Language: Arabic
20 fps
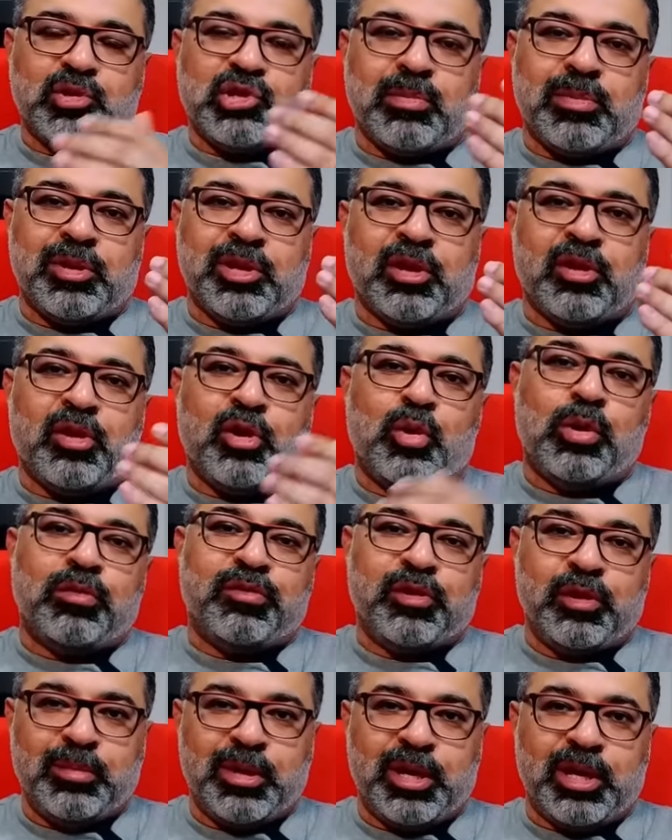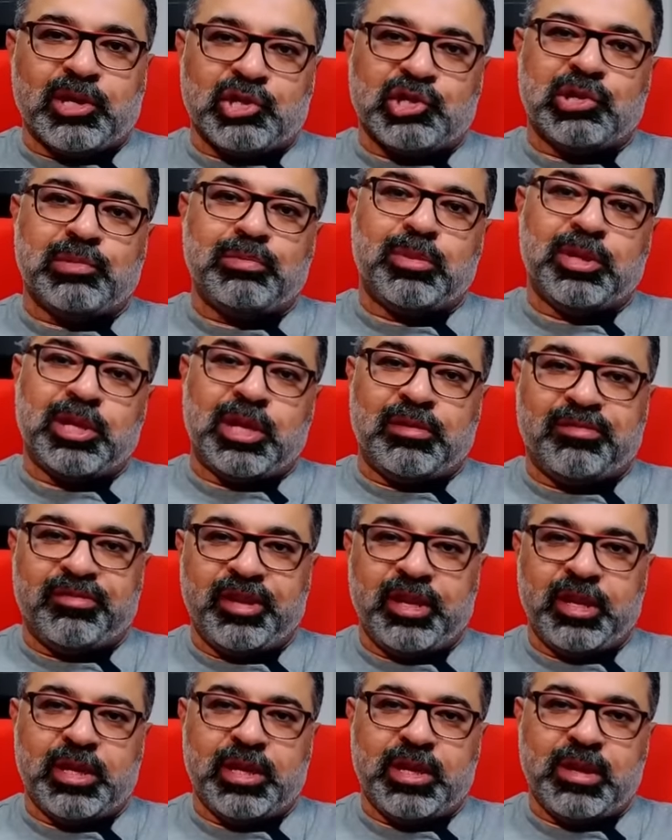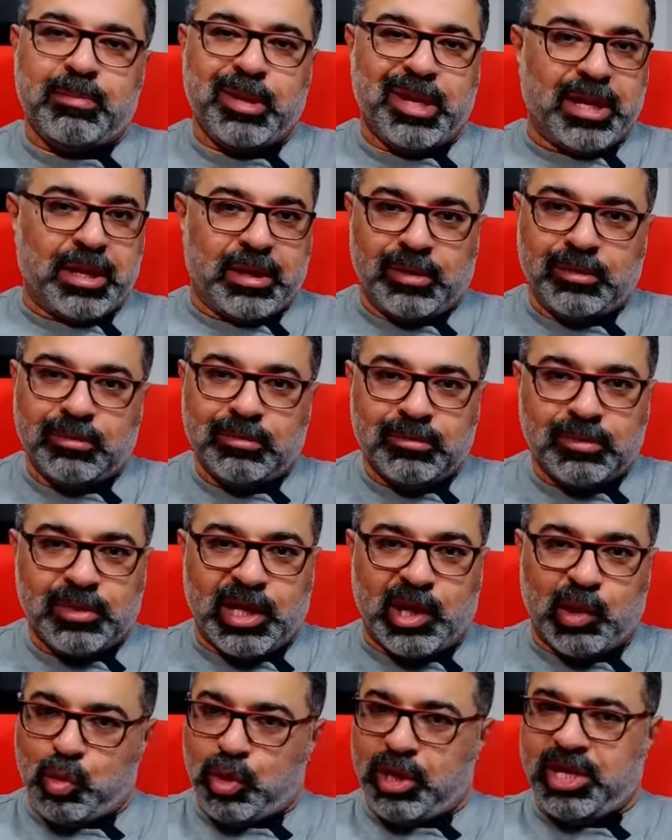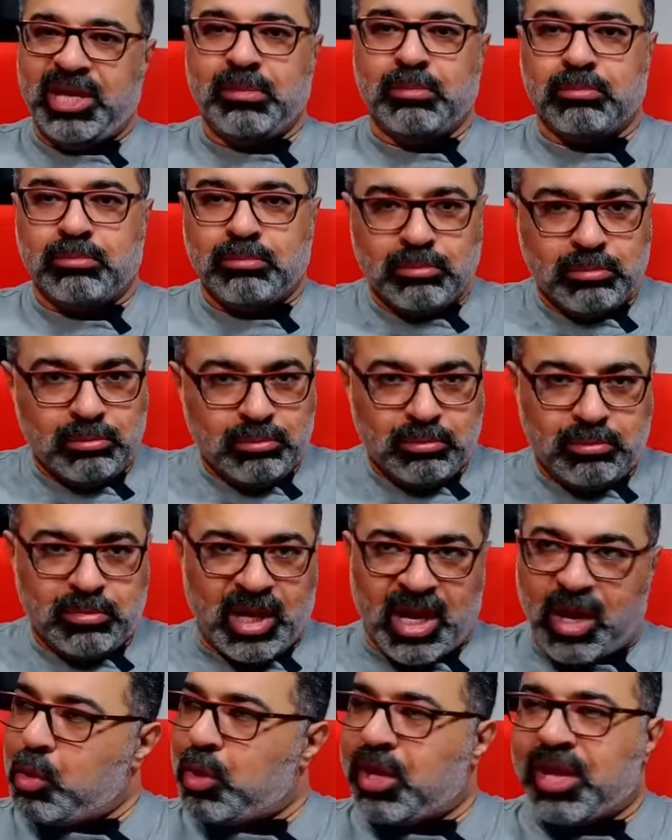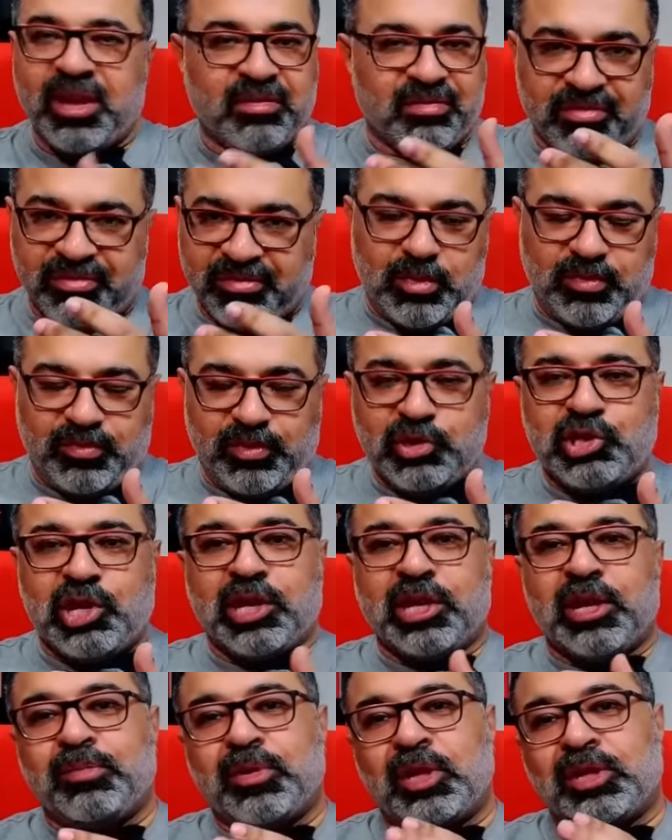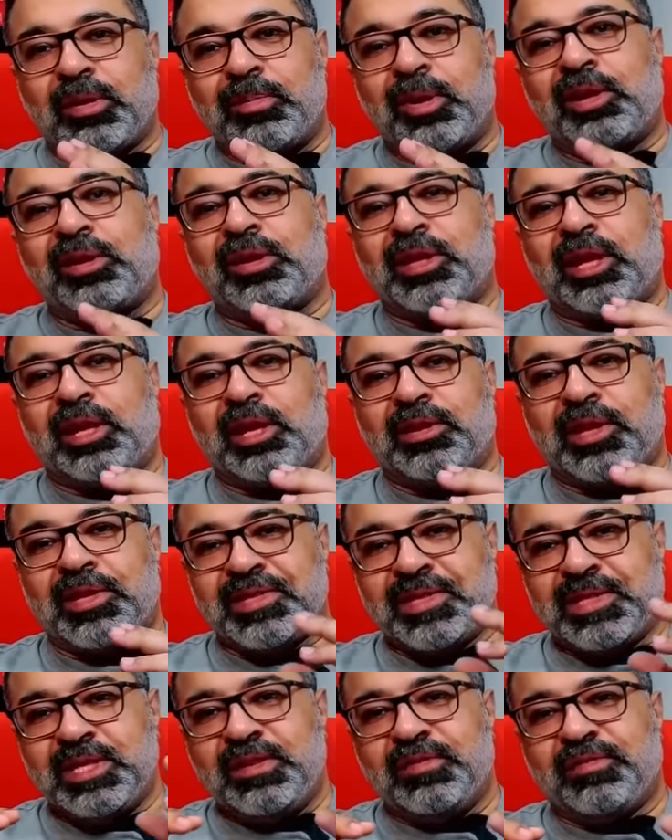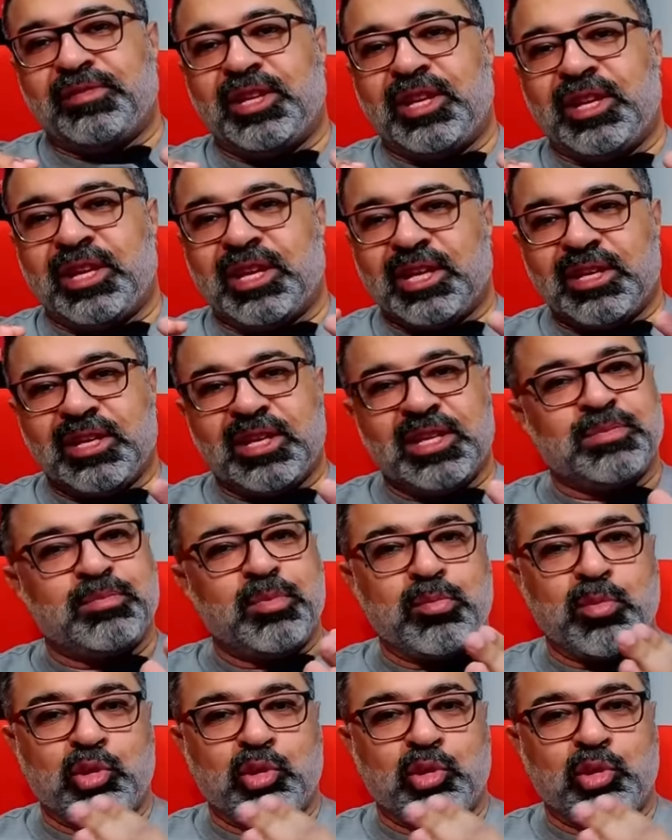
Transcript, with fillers: شماريخ هو فيلم اكشن من الفئه ب او جيم او كاف مفيش حاجه بتتمرد على التصنيف ده غير اسم